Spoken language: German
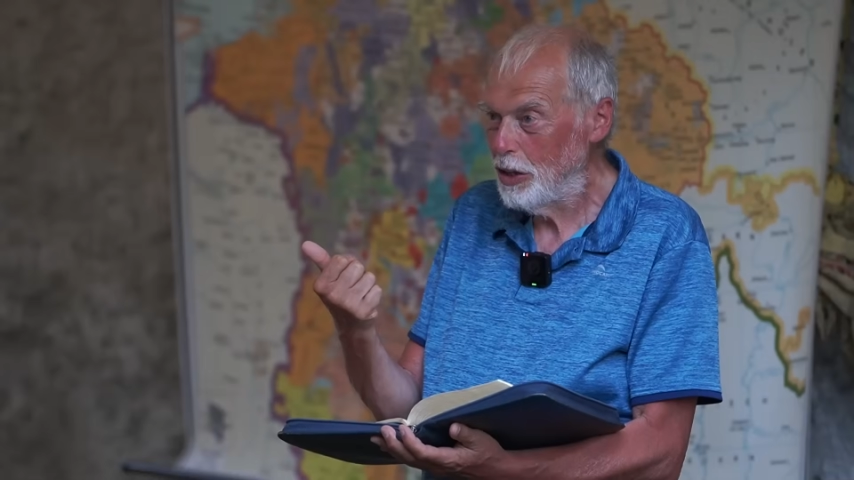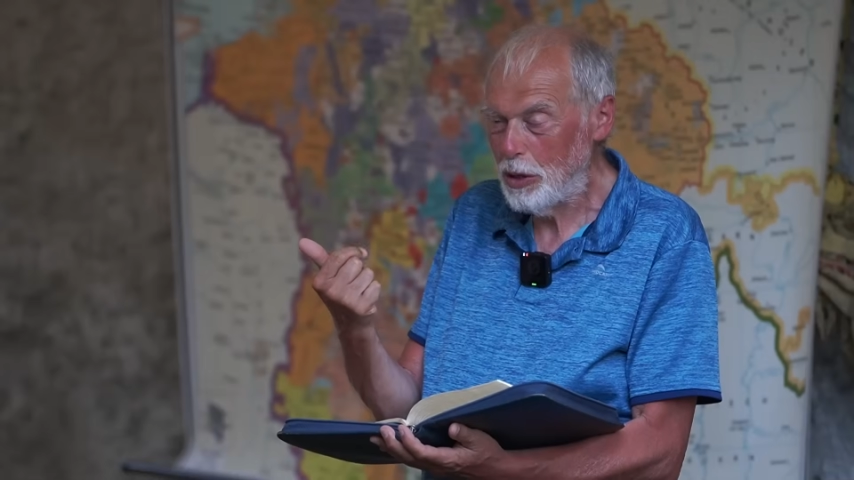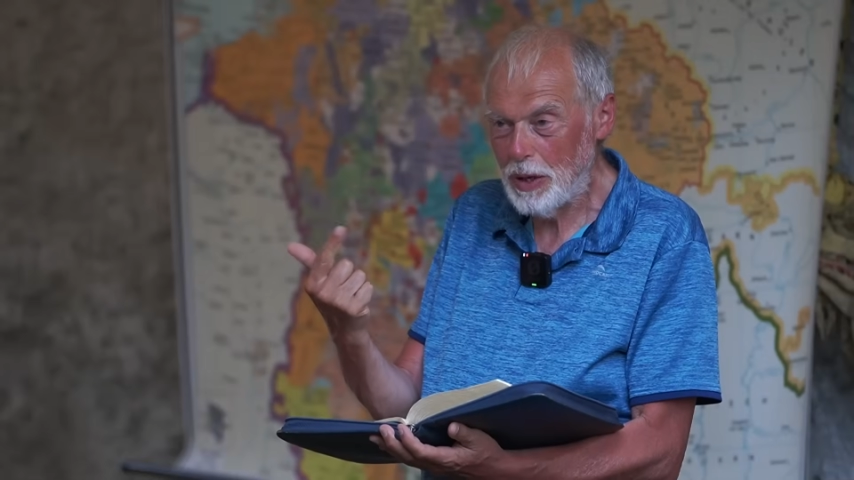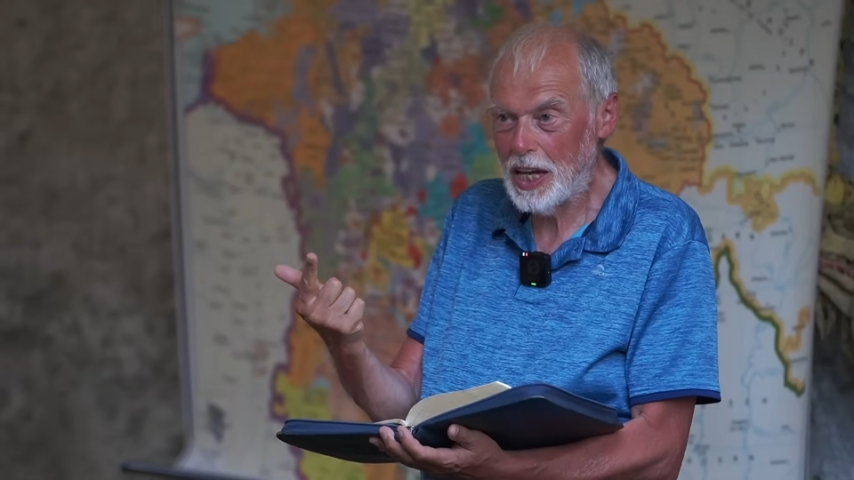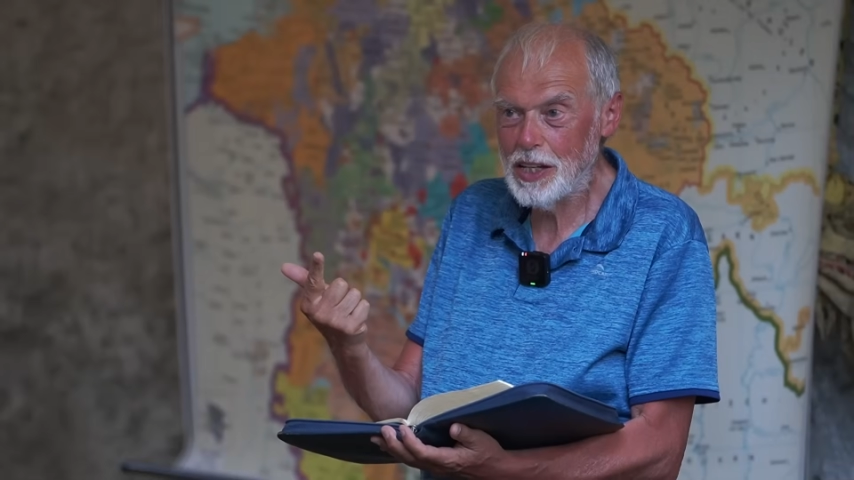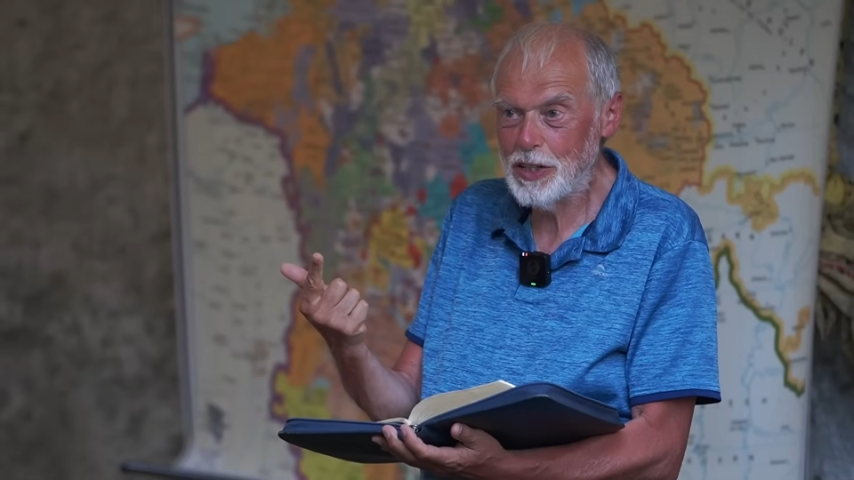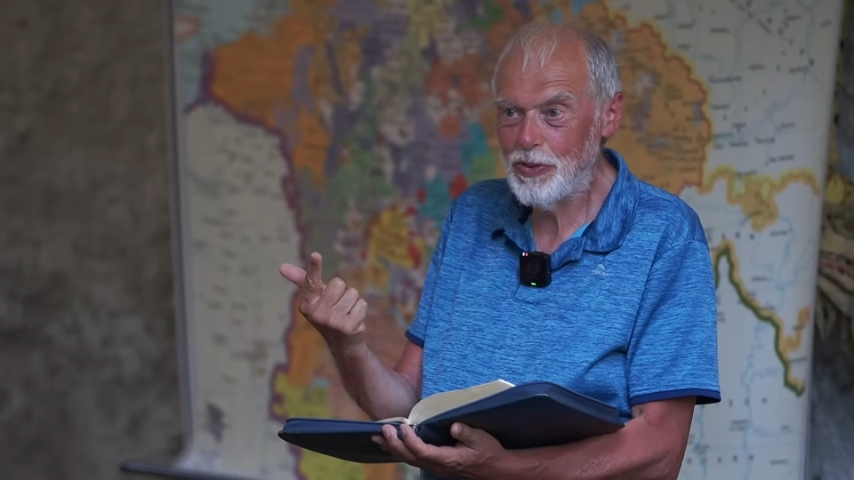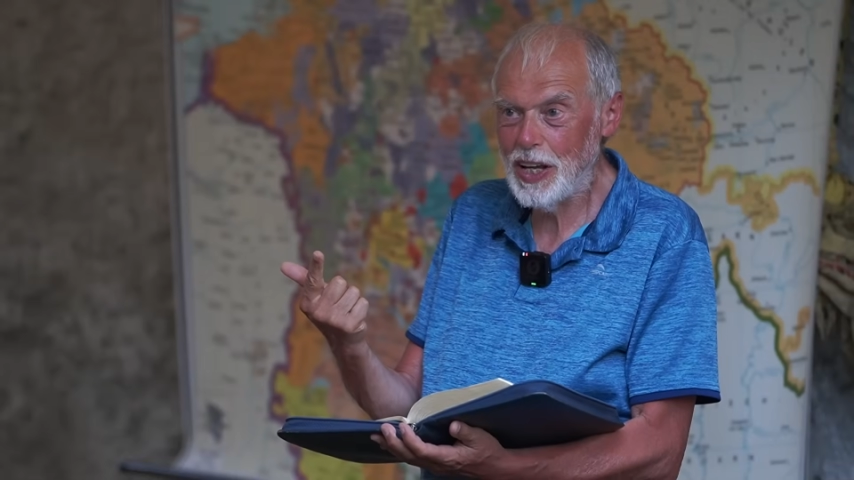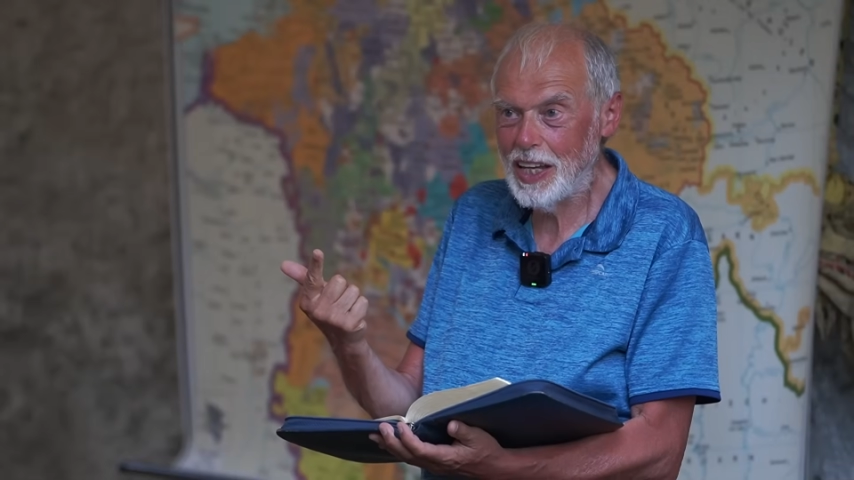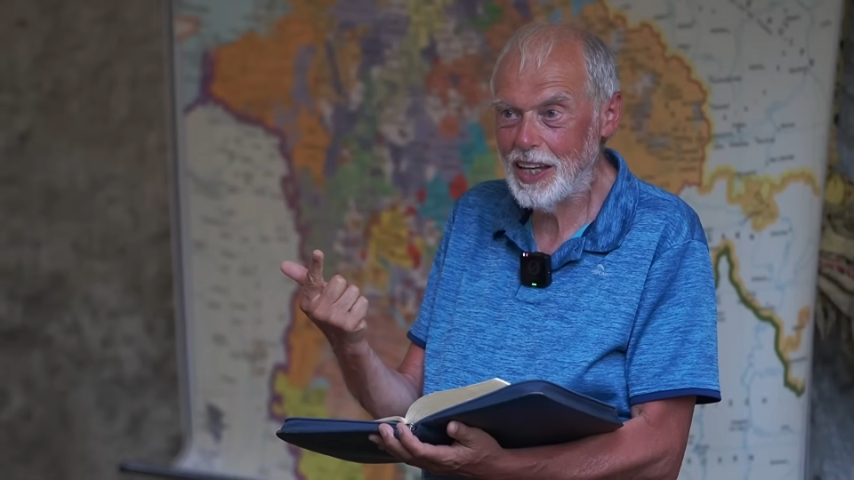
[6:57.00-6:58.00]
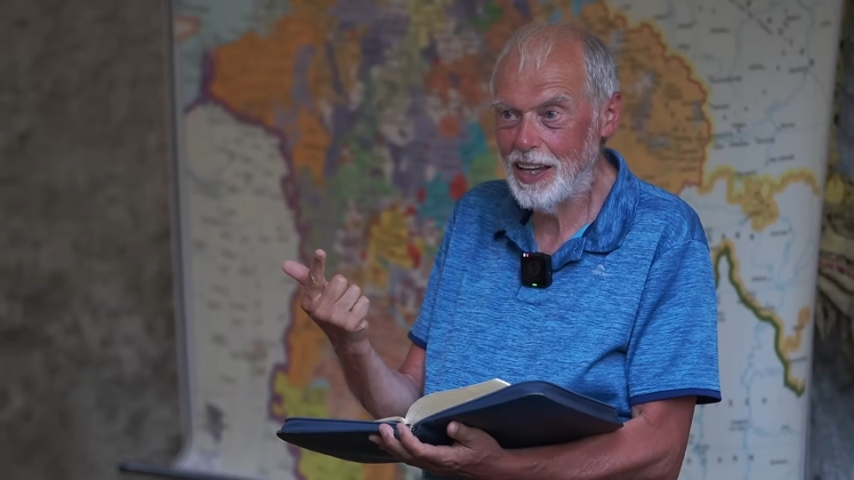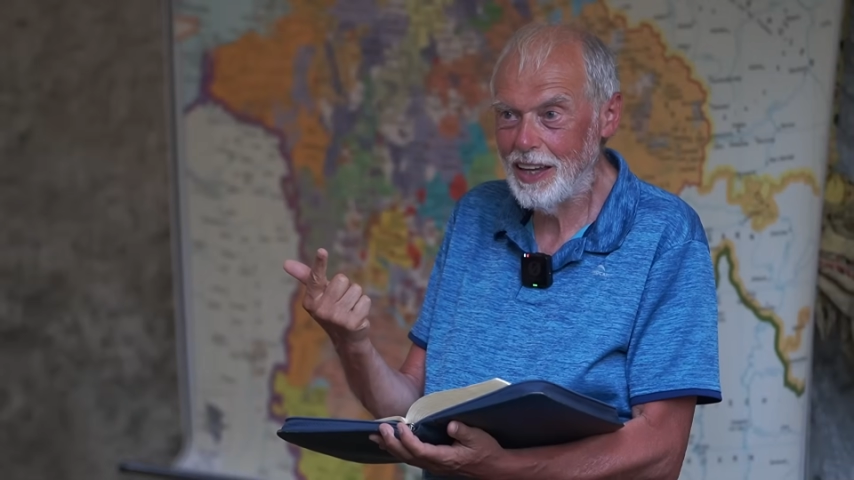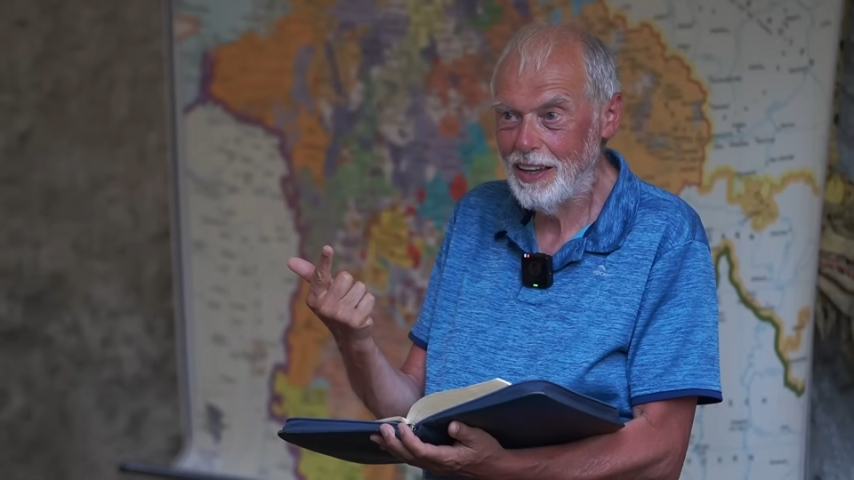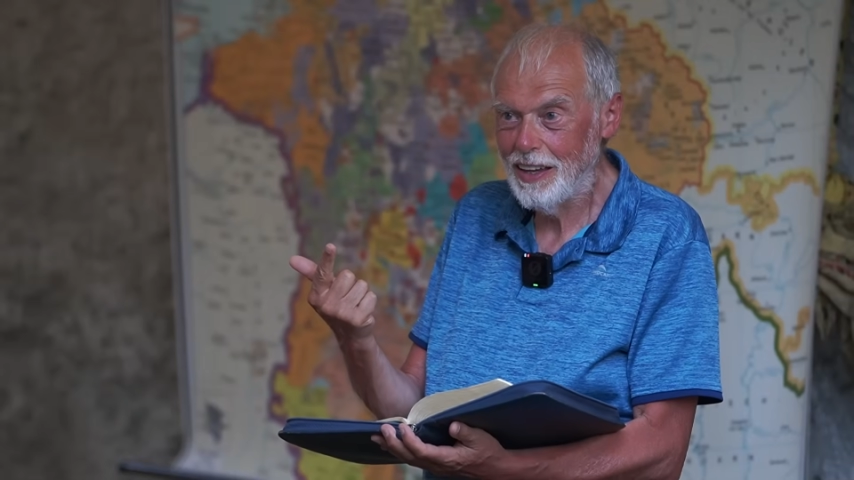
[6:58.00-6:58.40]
die Meeresfläche,